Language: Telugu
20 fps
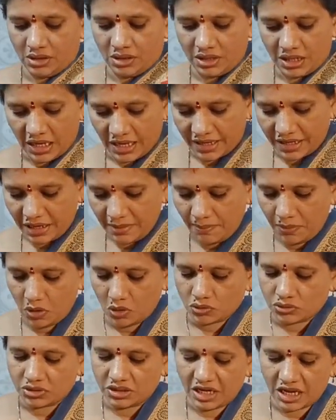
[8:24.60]
దానికి
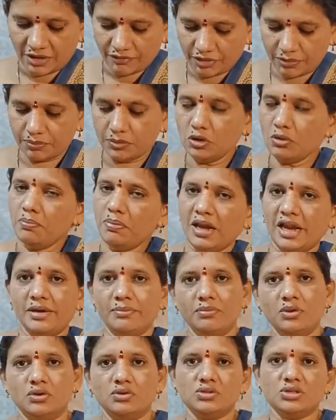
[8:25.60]
బ్లౌజ్ నేవీ బ్లూ ప్లెయిన్
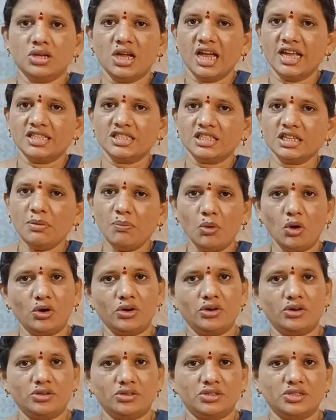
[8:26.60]
బ్లౌజ్ హ్యాండ్స్కి
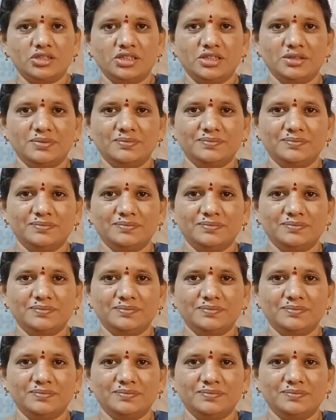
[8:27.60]
బార్డర్ వస్తుంది